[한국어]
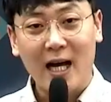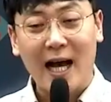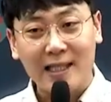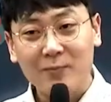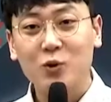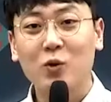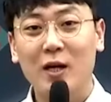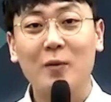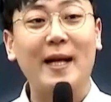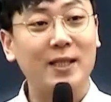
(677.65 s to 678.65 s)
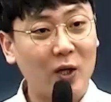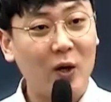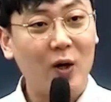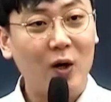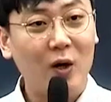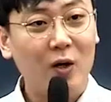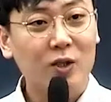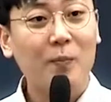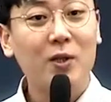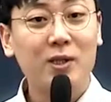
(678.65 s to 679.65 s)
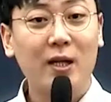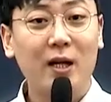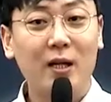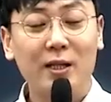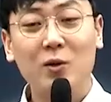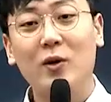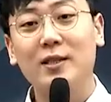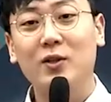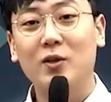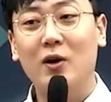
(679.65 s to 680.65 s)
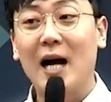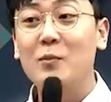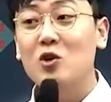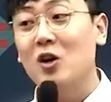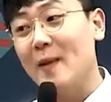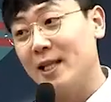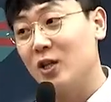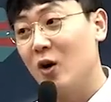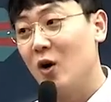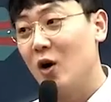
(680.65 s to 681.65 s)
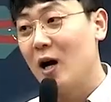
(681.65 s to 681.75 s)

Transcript: 아직 부족한 거 많죠. 첫 번째 이론 강의 들었던 거 까먹은 거 많죠.